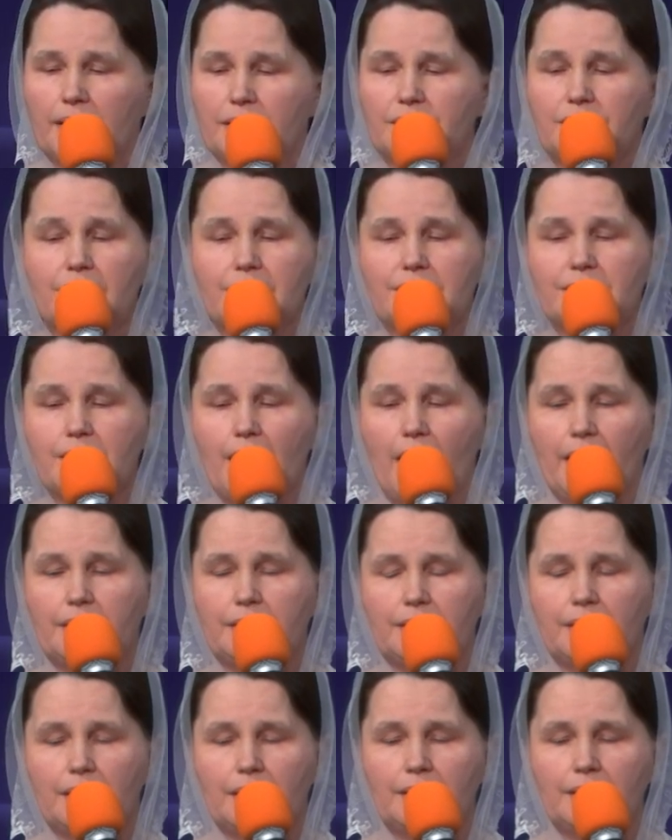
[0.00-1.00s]
те
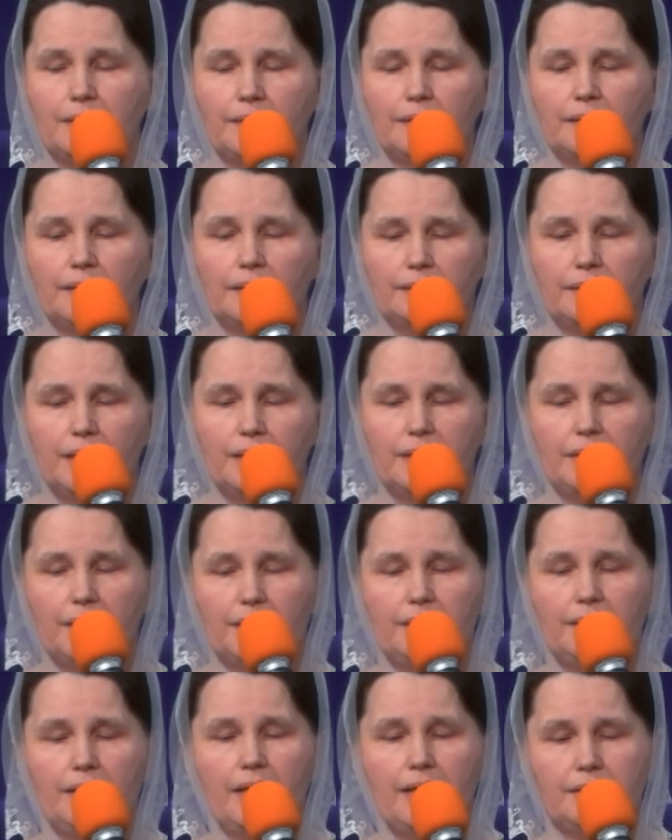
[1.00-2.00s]
сайты на
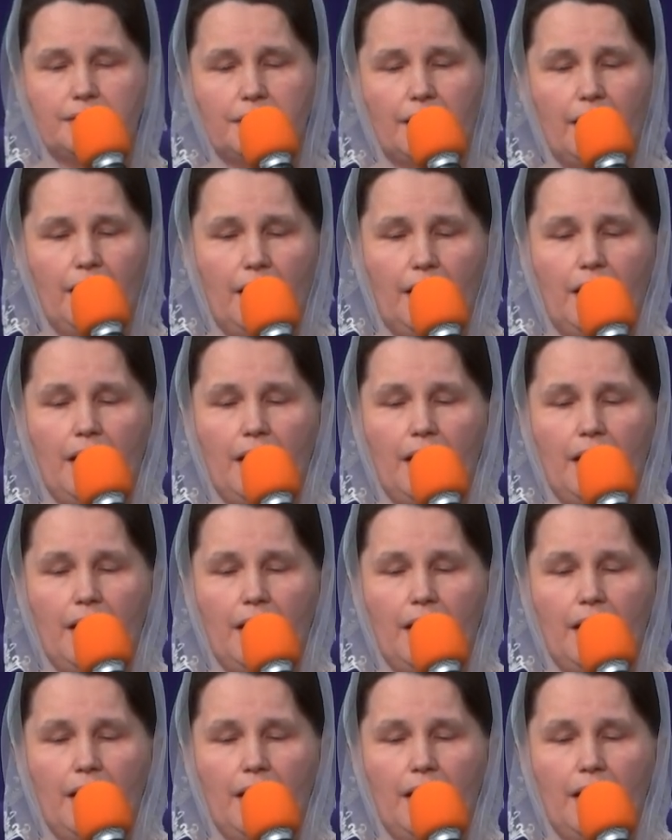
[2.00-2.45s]
интернете,